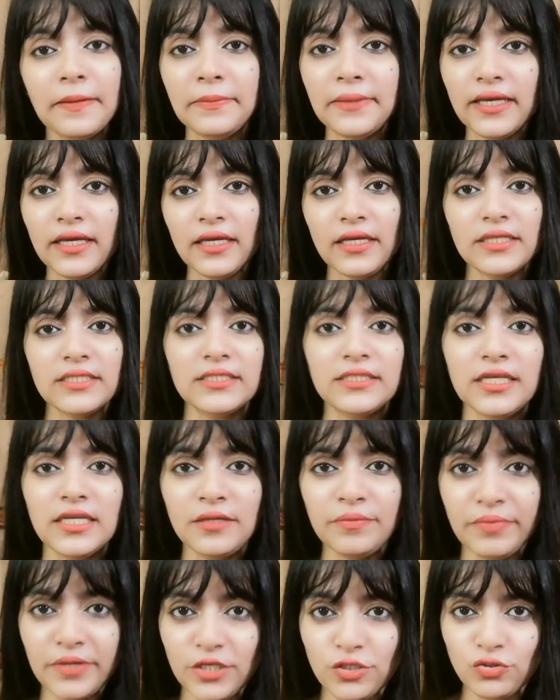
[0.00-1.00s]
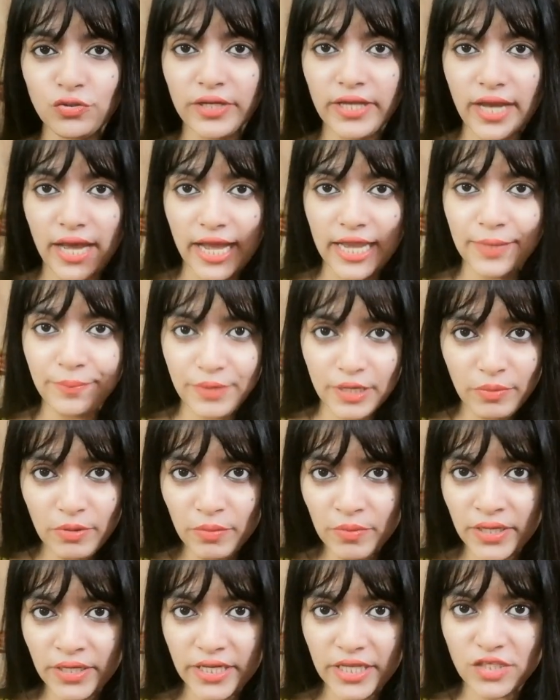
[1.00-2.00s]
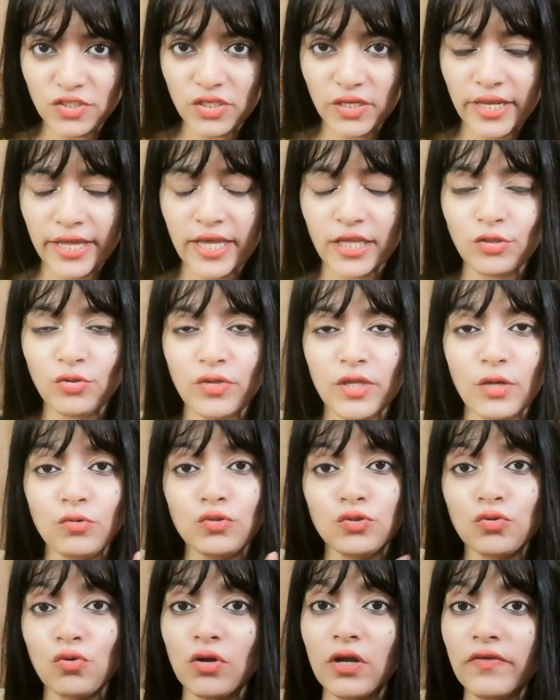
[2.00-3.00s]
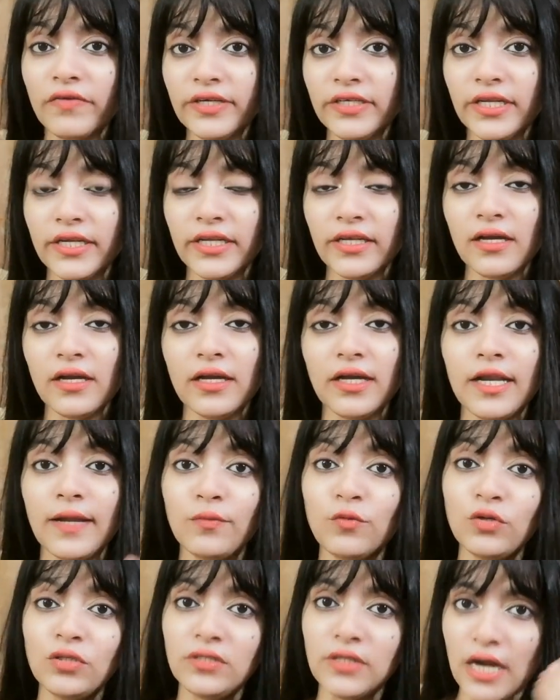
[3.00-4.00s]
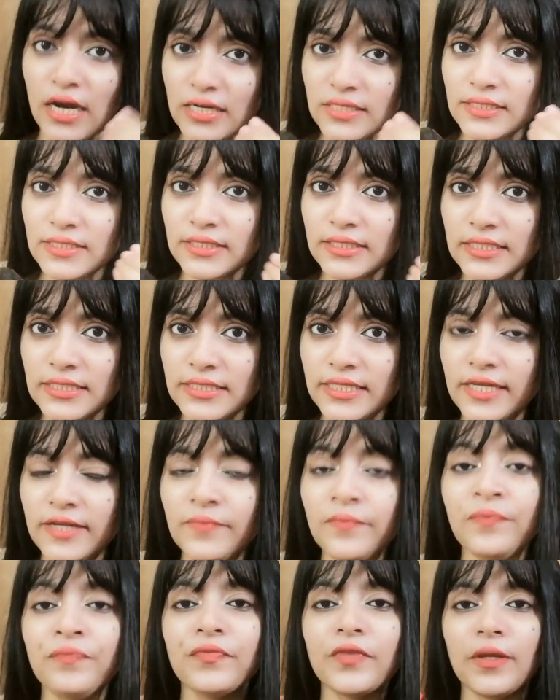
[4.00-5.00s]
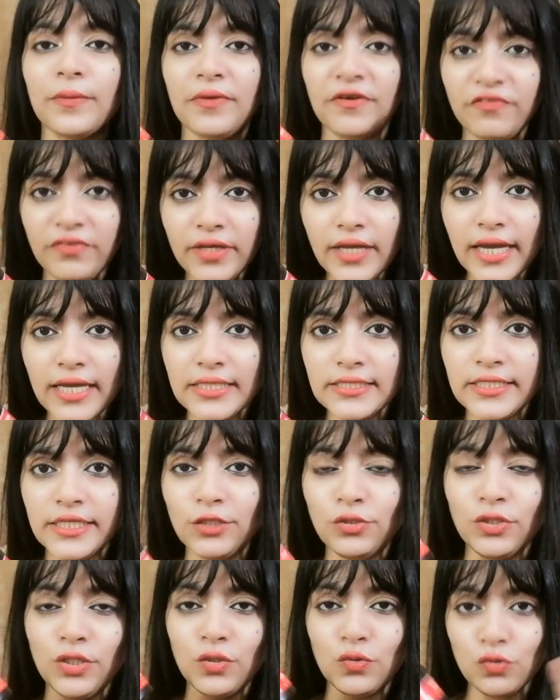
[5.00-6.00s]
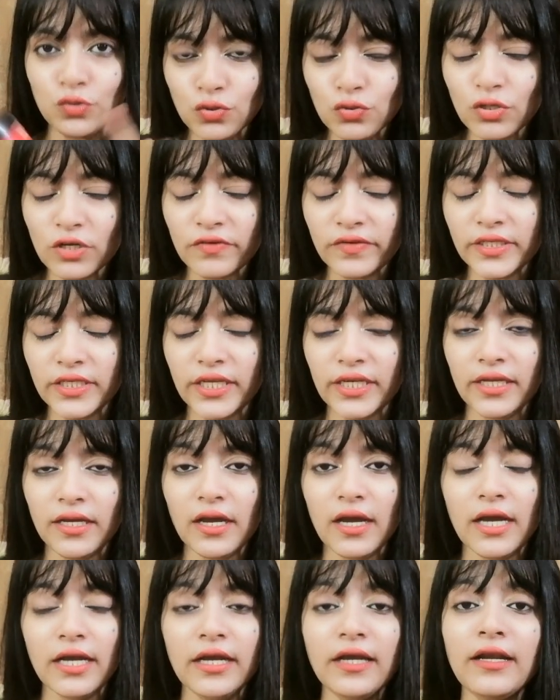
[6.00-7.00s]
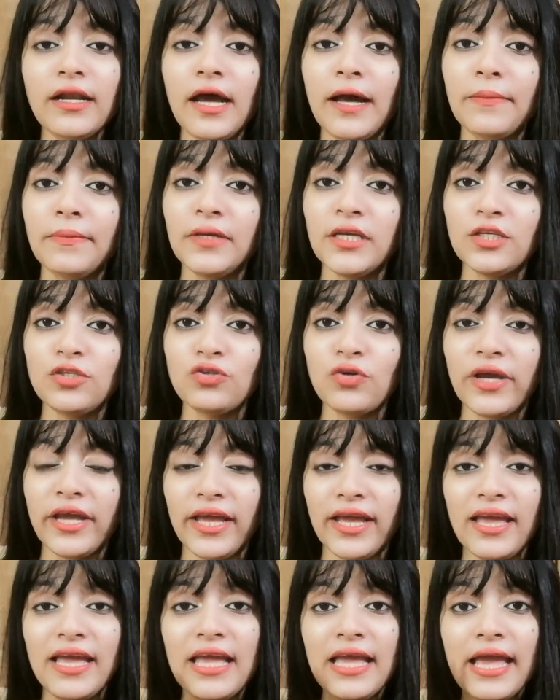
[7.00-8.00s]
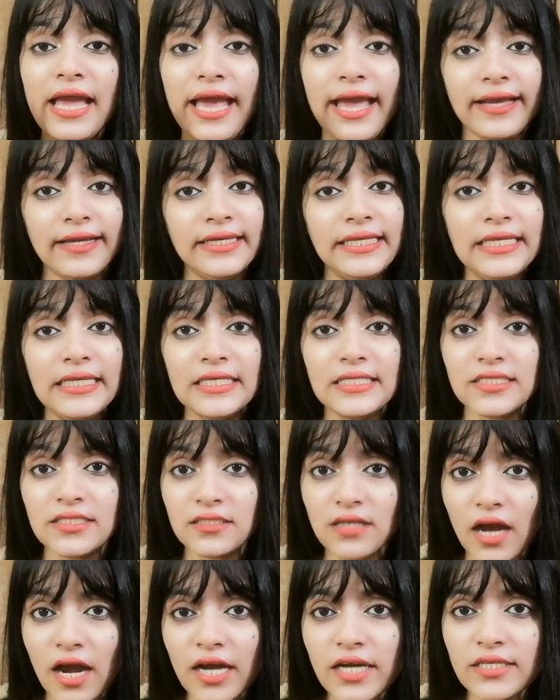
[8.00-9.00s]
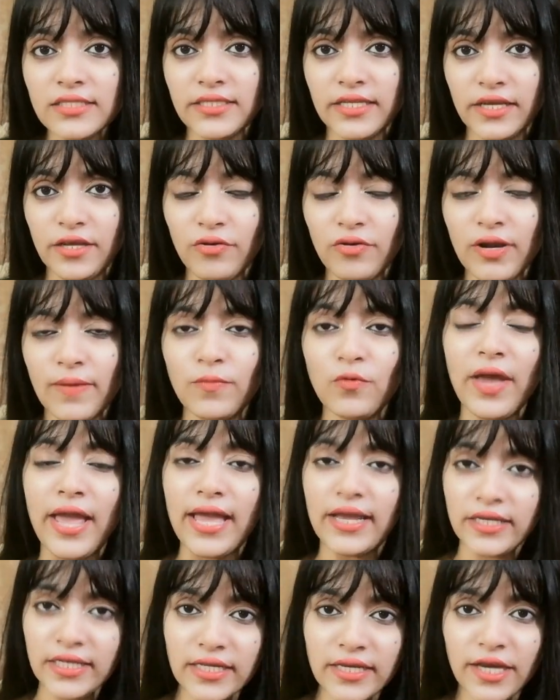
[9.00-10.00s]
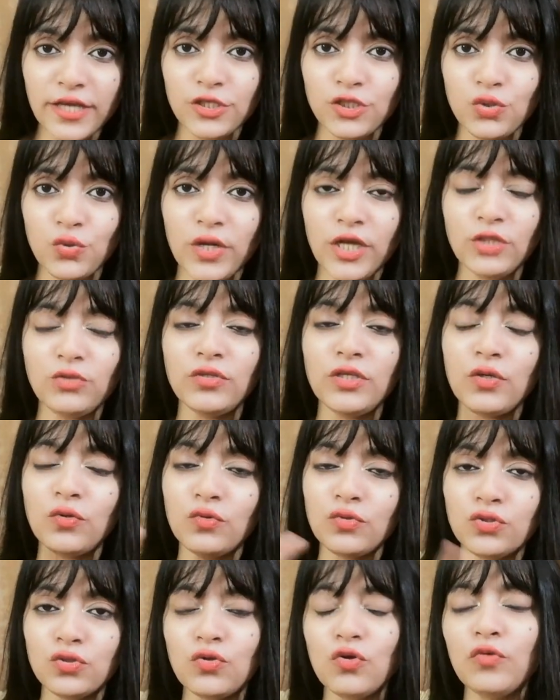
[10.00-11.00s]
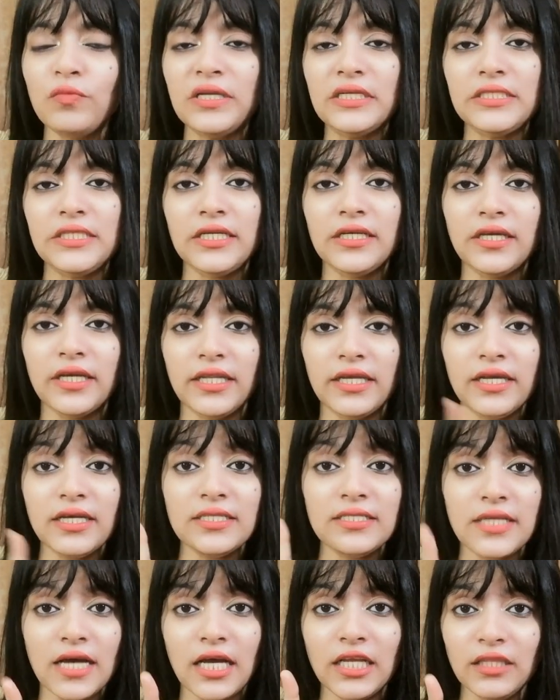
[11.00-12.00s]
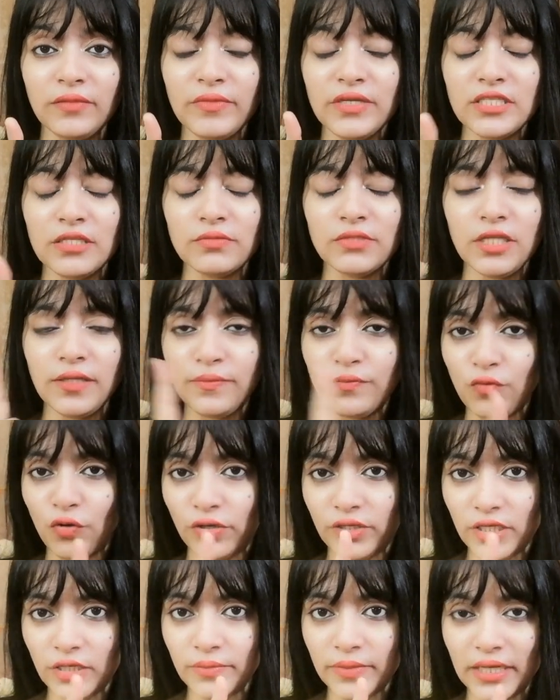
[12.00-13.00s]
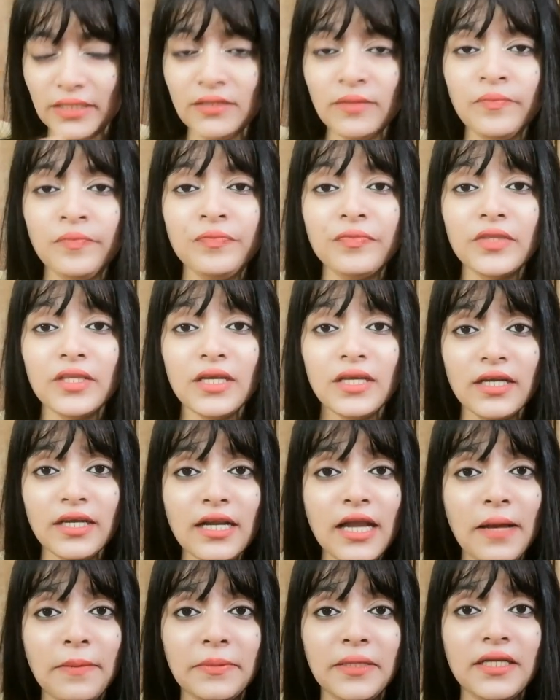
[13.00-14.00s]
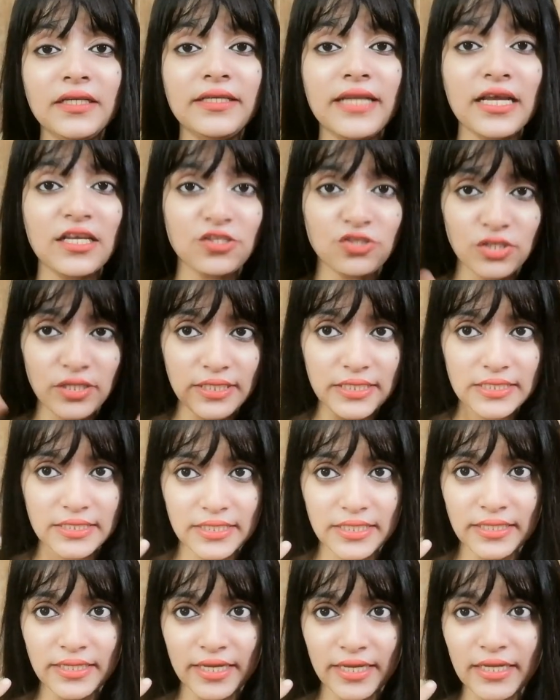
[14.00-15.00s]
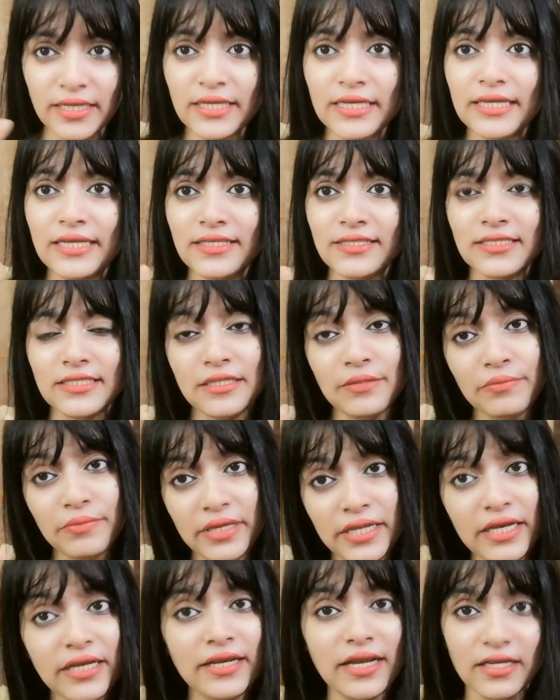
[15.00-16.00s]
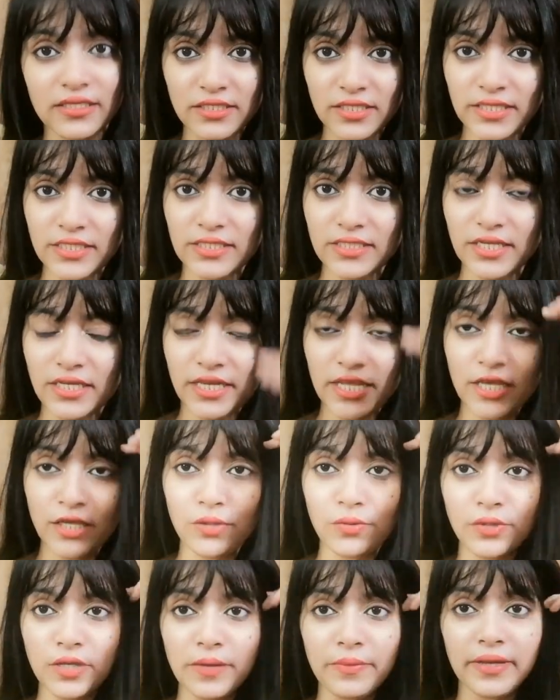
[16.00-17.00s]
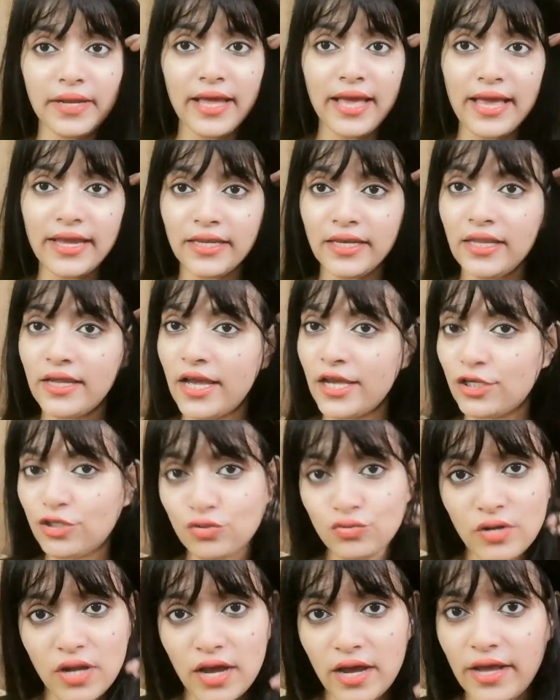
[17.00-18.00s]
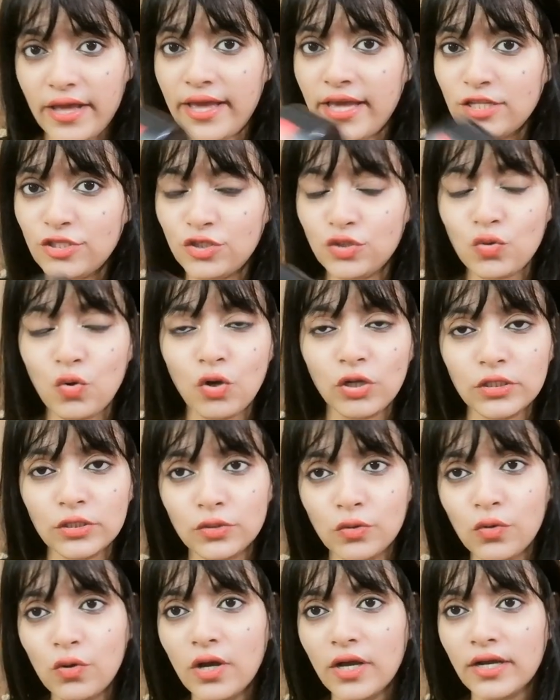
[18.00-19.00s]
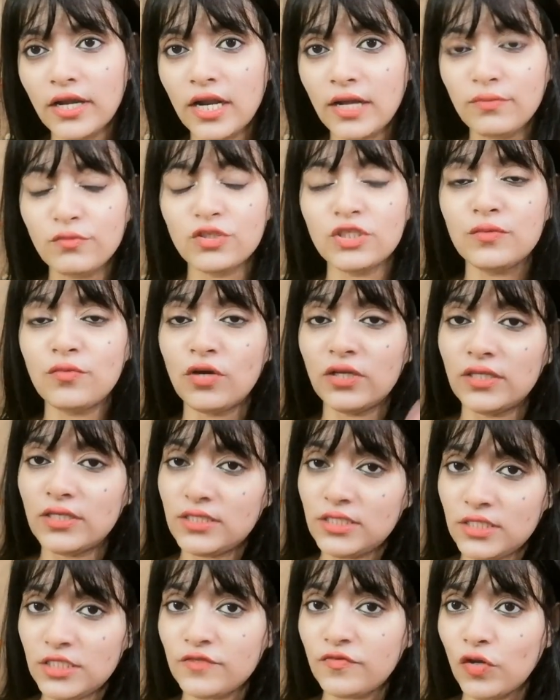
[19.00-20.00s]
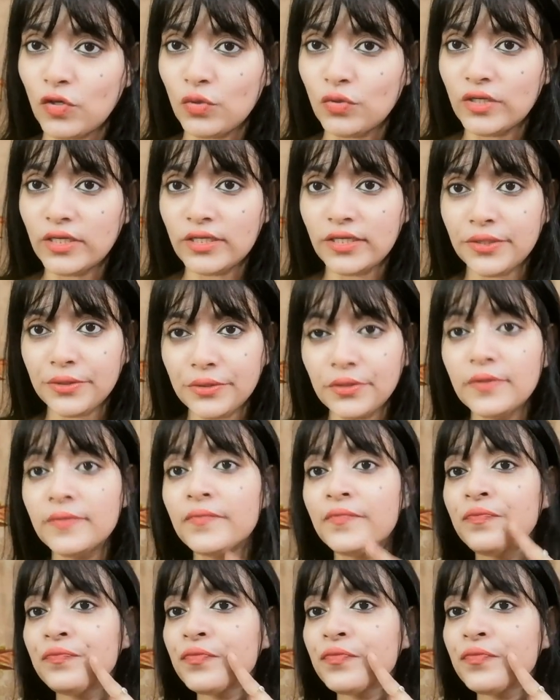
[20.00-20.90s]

आपके स्किन पर जो है हाइपर पिगमेंटेशन है तो ये उसको कवर करेगा अगर आपको डार्क सर्कल्स हैं पफी आईज हैं तो ये उसको कवर करेगा अगर आपके जो है एक्नी स्कार्स हैं और आपको एक्नी का इशू है तो ये उसको भी ठीक करेगा साथ में सबसे इम्पॉर्टेंट बात कि अगर आपकी टेक्सचर्ड स्किन है जैसे मेरी टेक्सचर्ड स्किन है क्योंकि मेरा एक्नी का इशू रहा है एज यू ऑल नो अगर आप मुझे बहुत अरसे से फॉलो कर रहे हो